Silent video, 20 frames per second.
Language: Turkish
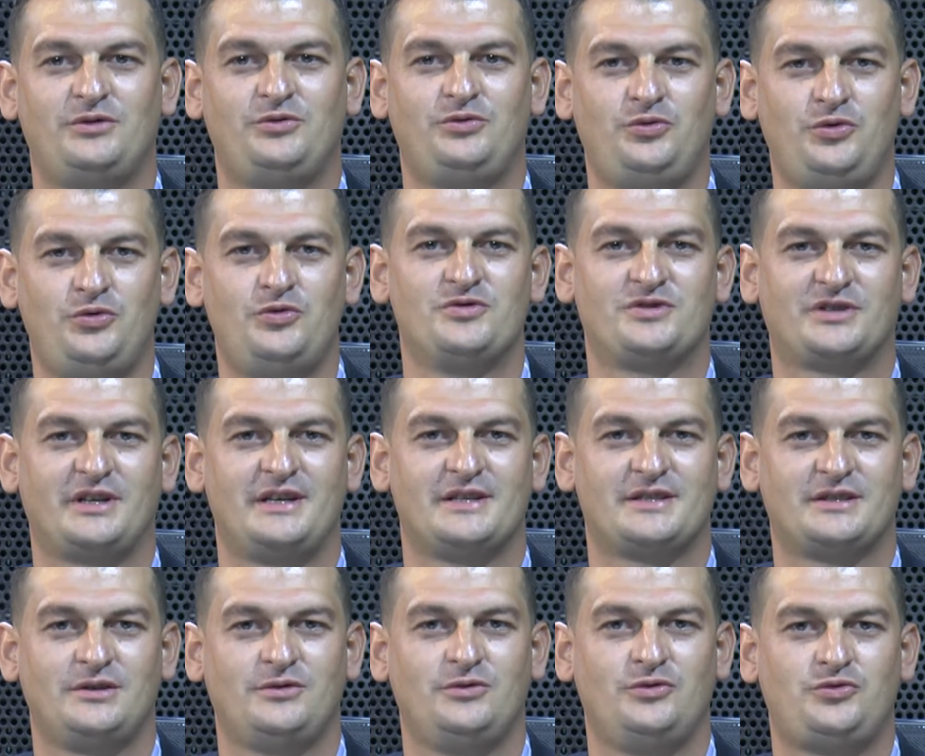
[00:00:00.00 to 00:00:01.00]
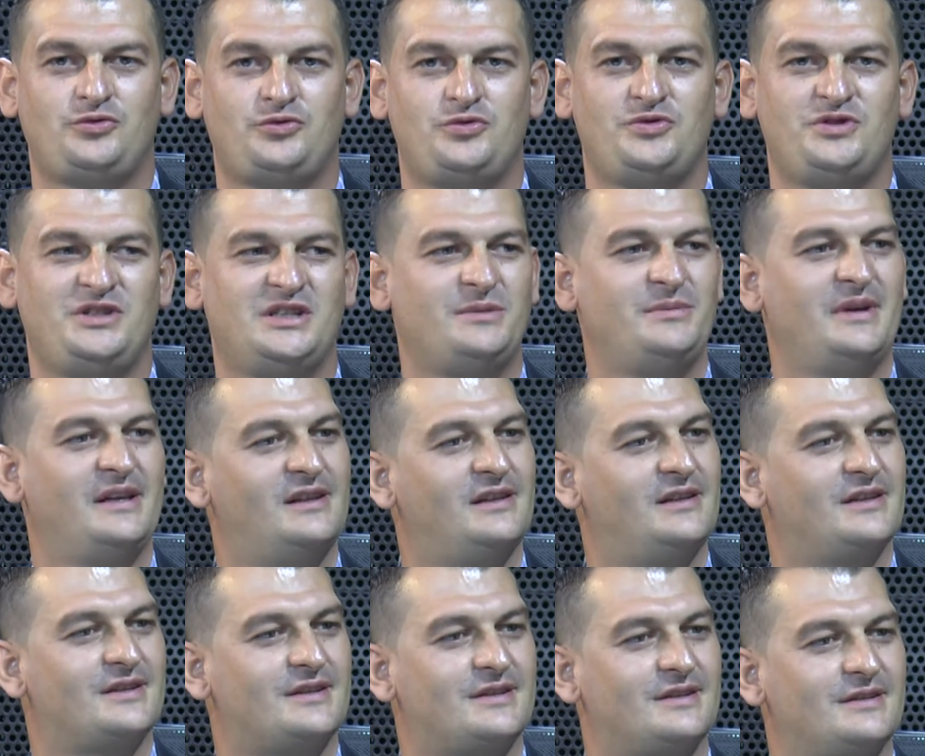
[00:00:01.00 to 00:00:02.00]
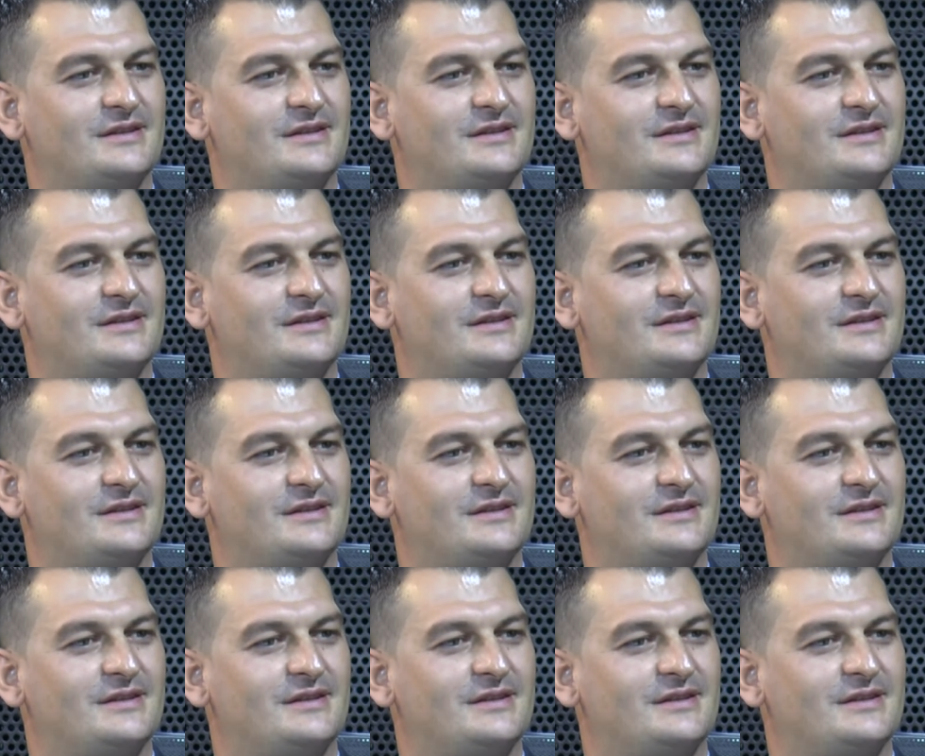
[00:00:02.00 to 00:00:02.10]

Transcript: düğün sayısı 327'dir.